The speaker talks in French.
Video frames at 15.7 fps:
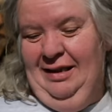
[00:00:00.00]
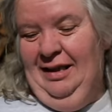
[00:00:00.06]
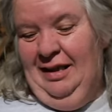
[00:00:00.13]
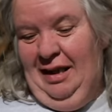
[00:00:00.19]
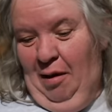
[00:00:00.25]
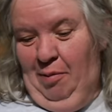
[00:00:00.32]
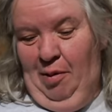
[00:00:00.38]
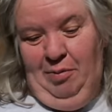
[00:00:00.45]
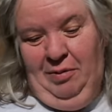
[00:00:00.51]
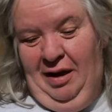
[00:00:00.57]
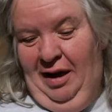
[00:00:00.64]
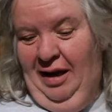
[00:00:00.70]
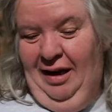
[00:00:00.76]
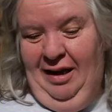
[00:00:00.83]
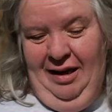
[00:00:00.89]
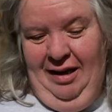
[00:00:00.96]
C'était un
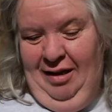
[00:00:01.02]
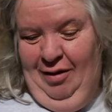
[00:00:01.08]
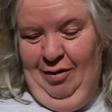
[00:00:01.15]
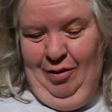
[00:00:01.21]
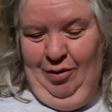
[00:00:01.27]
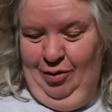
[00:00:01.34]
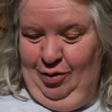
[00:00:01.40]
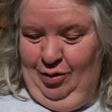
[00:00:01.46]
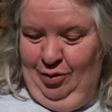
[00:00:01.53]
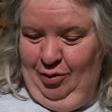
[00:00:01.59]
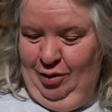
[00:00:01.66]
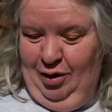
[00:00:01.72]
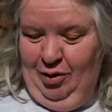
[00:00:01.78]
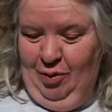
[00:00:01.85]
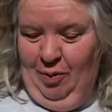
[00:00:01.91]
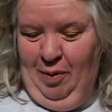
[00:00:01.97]
bobtail et
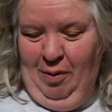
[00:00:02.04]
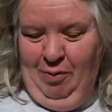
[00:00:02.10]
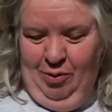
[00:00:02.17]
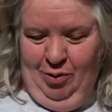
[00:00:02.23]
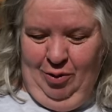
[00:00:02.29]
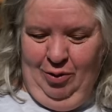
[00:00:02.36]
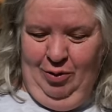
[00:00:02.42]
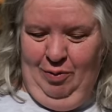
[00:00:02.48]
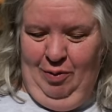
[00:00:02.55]
on est tombé amoureux du